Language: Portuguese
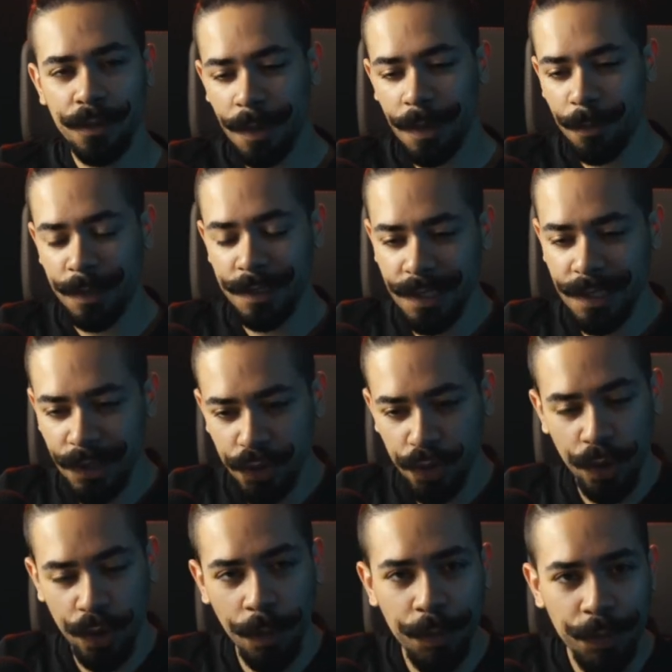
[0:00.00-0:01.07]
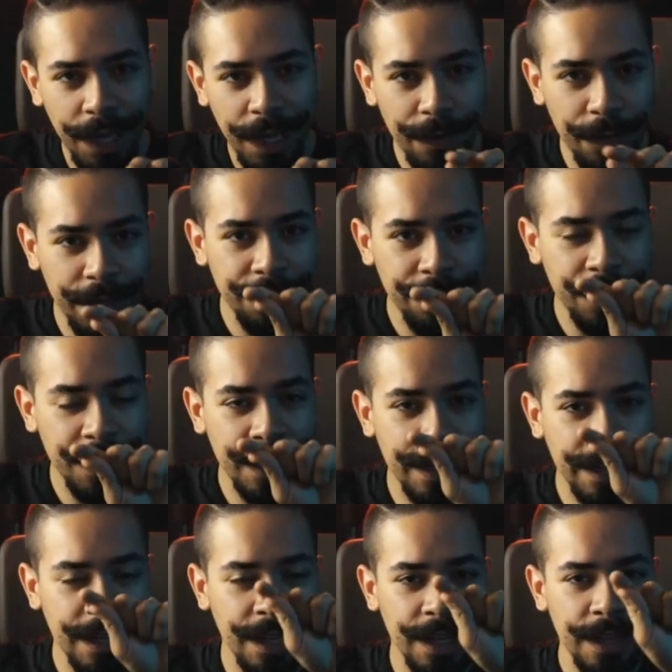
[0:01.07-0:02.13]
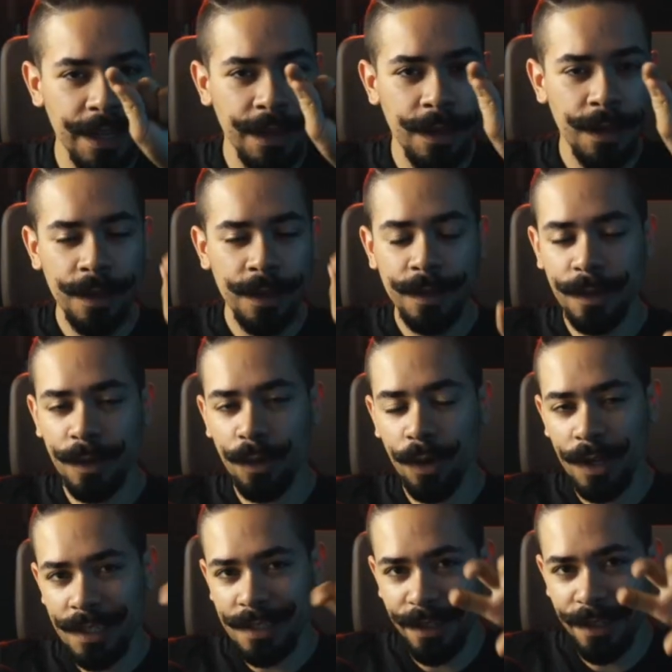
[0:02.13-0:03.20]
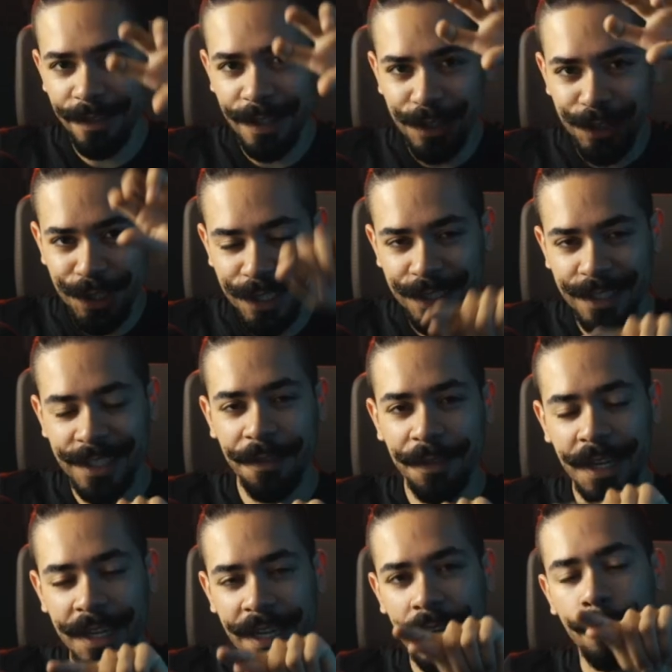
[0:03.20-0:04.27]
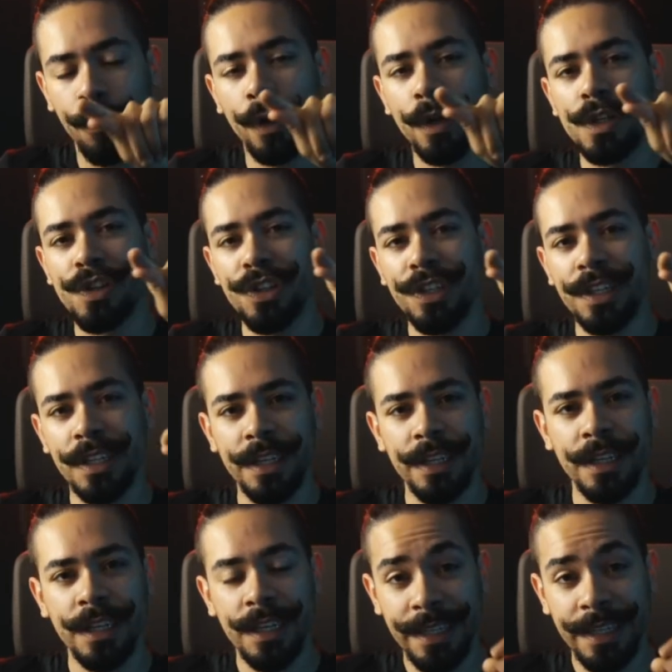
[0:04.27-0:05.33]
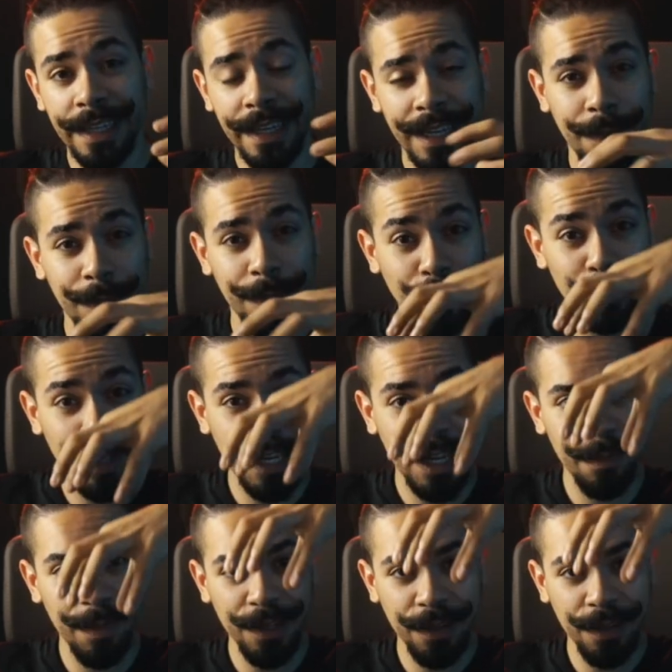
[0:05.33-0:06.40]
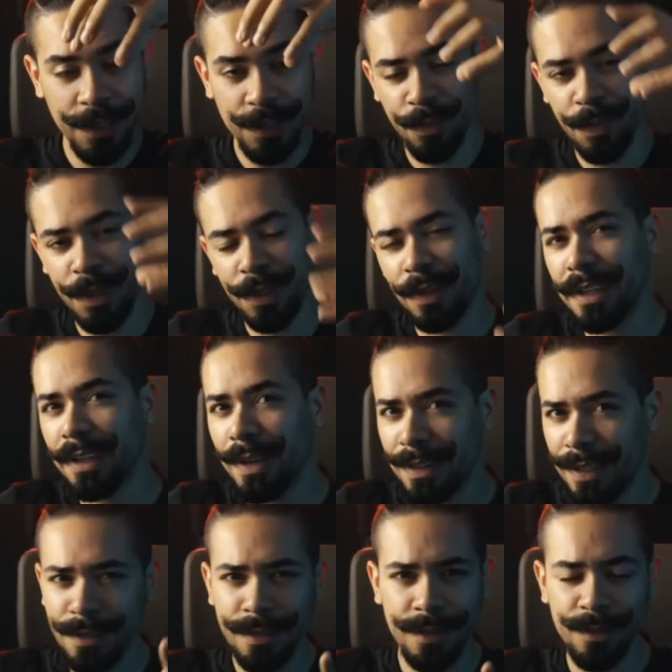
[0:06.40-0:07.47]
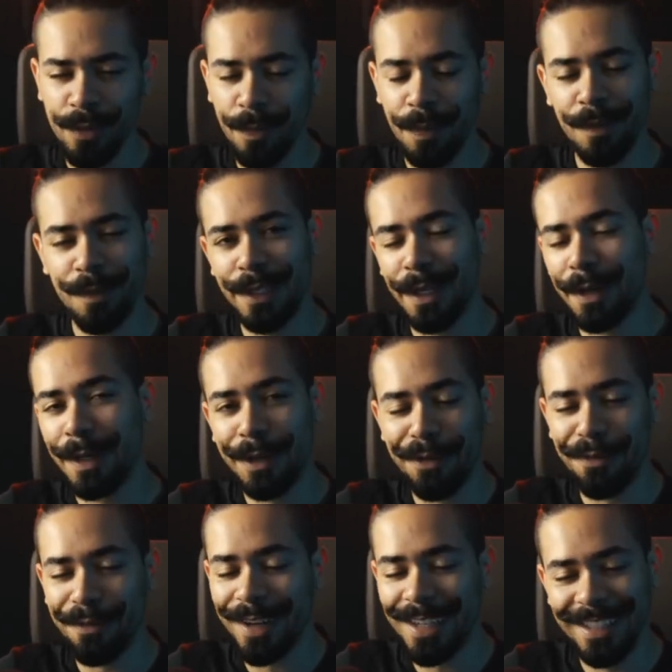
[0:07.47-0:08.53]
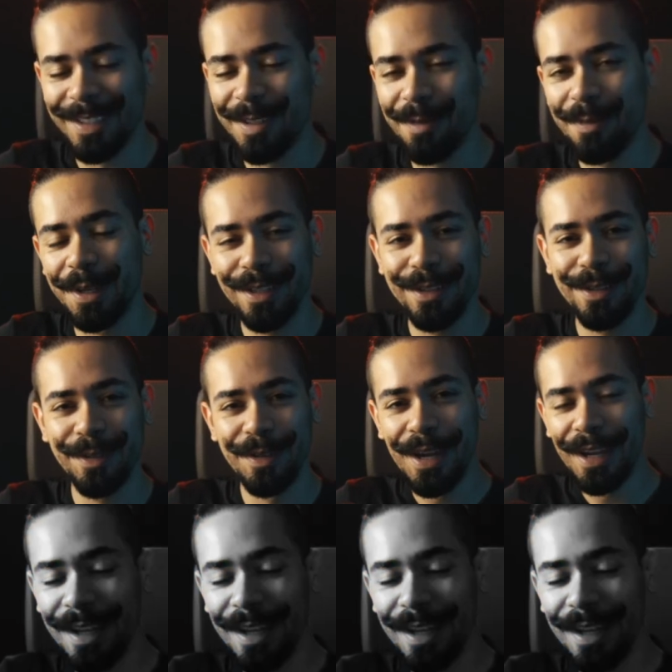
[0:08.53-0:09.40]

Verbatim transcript: Sabe quando você enche o copo d'água e fica aquela você coloca a cervejinha assim, aí fica aquela bordinha ali e ela acaba não derramando e vai subindo. Aquilo é tensão superficial, ele conversa sobre isso.